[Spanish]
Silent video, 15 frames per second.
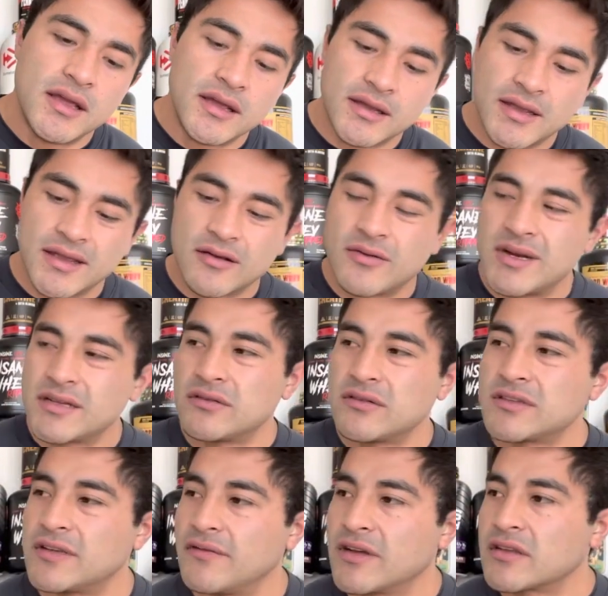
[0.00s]
que cuáles son
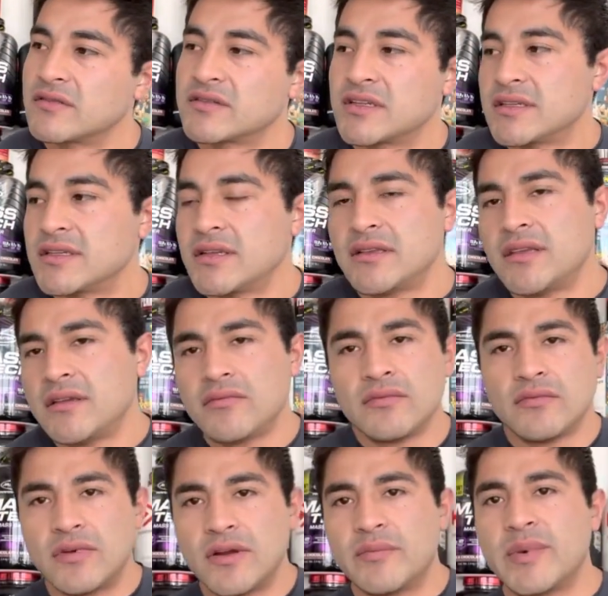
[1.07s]
los efectos que sentí.
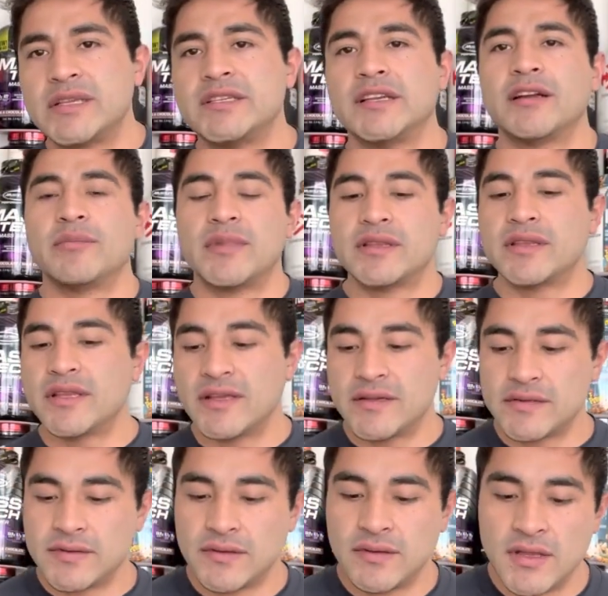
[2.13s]
Fue básicamente
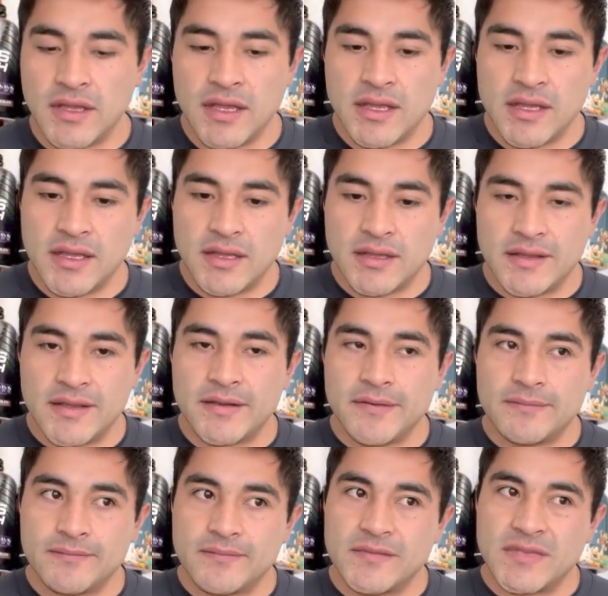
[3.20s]
eso.
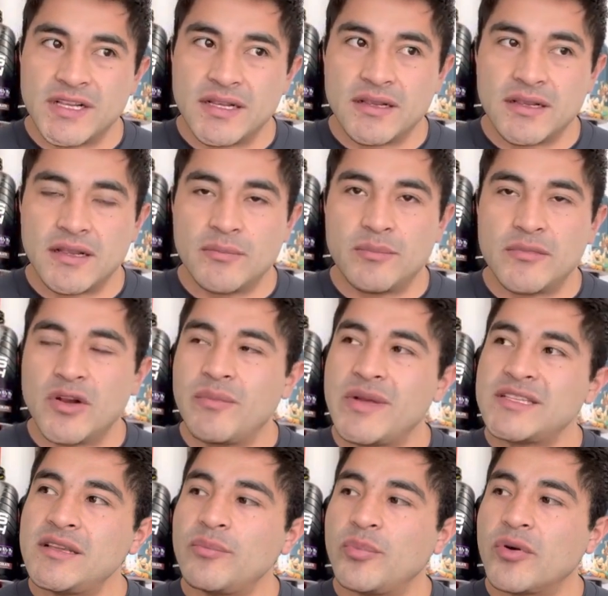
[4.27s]
Eh, lo
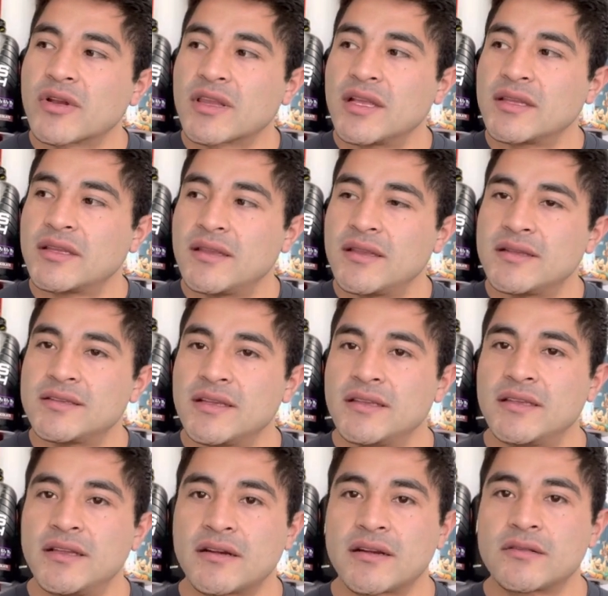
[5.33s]
más importante de
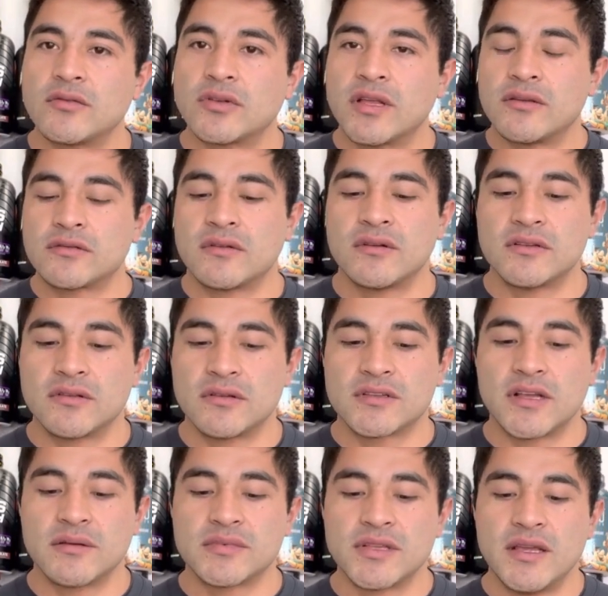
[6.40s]
sentir resultados con estos
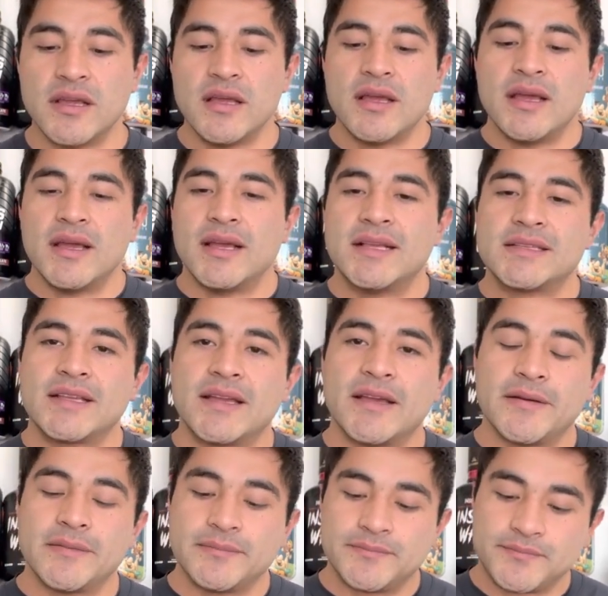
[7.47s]
AMPs es
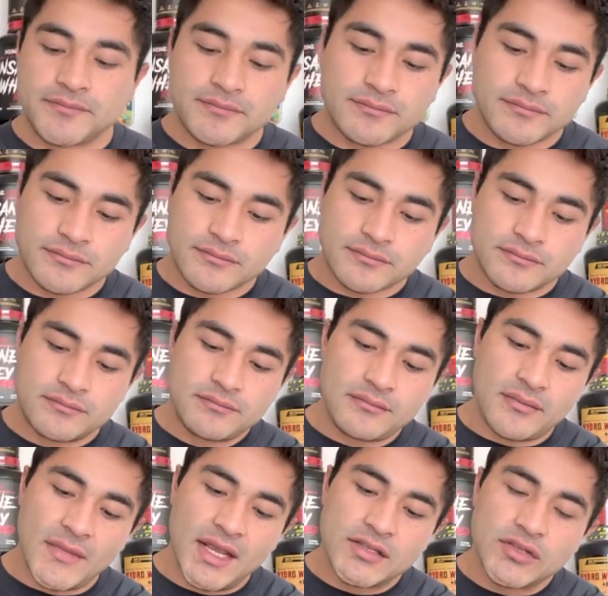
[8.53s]
que
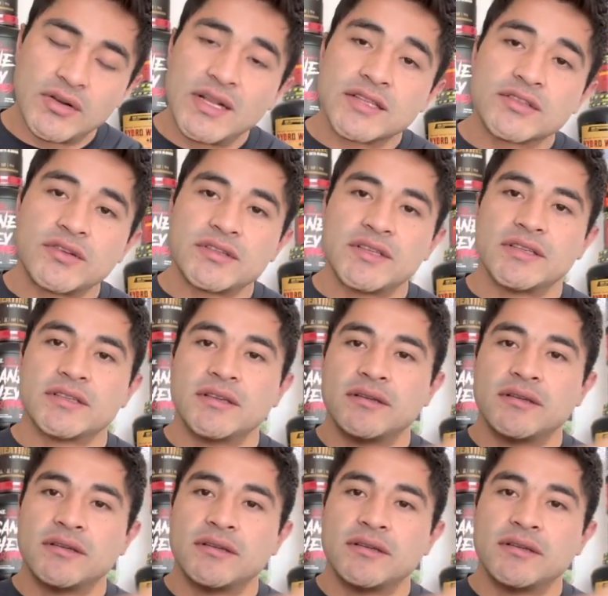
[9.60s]
son las dosis,